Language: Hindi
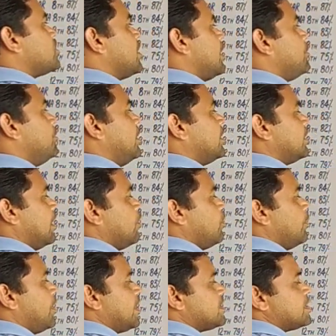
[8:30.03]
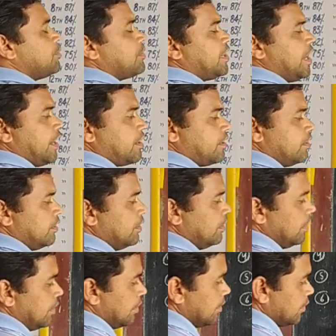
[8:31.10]
जो स्टेप मिलता है वो हमारा सब्ट्रैक्ट
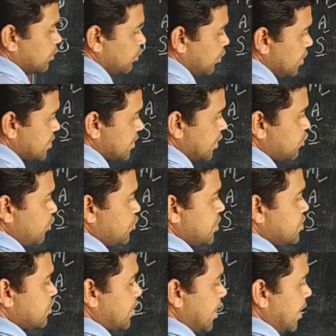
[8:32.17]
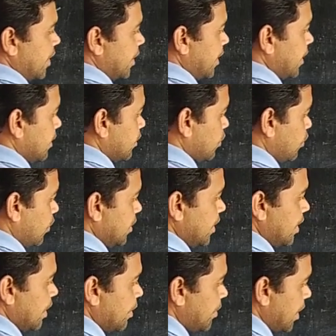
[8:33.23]
तो इसका सॉल्यूशन जो करेंगे तो
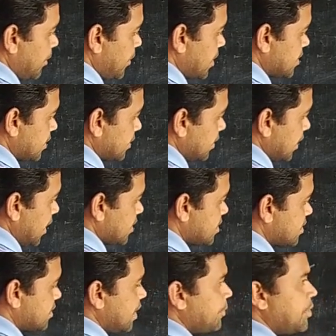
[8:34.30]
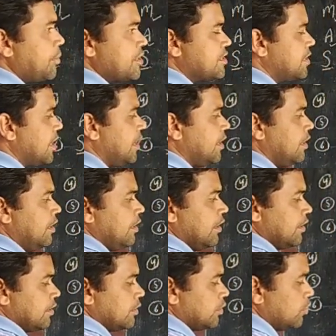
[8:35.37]
ये हमारे पास लास्ट स्टेप ही बचता है
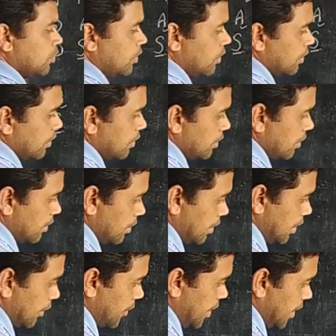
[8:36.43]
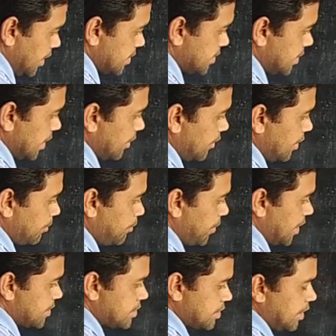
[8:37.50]
तो ट्वेंटी सेवन
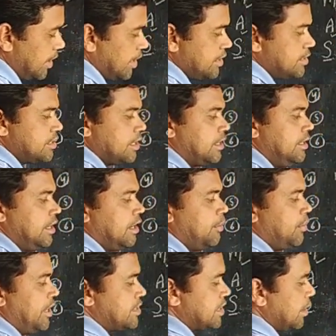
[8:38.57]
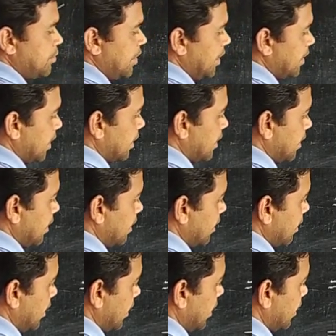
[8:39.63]
प्लस का आंसर ये हमारे सामने निकल कर
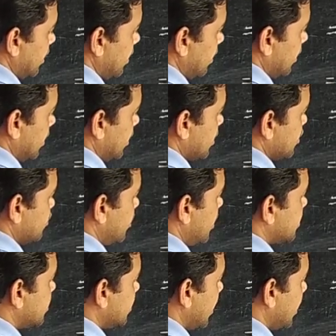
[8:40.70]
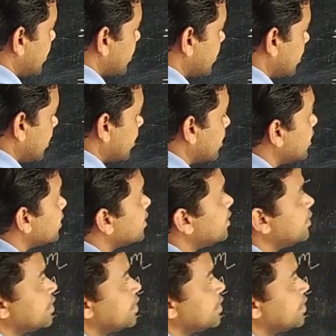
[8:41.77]
आएगा स्टूडेंट्स ध्यान रखना गलती